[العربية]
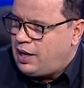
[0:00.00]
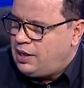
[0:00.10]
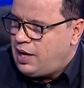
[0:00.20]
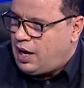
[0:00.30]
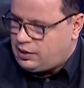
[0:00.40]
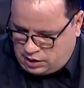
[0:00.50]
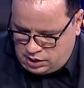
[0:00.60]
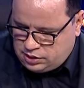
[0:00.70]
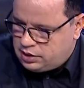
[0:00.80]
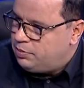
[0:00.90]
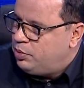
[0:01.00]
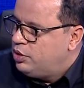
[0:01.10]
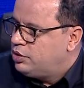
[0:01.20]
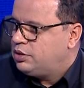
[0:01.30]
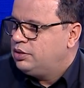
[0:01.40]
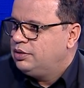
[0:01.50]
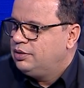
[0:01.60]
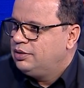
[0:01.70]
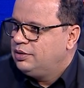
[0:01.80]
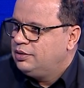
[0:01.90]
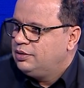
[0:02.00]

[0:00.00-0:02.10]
عليا حد خلي يصير بوز خلي اي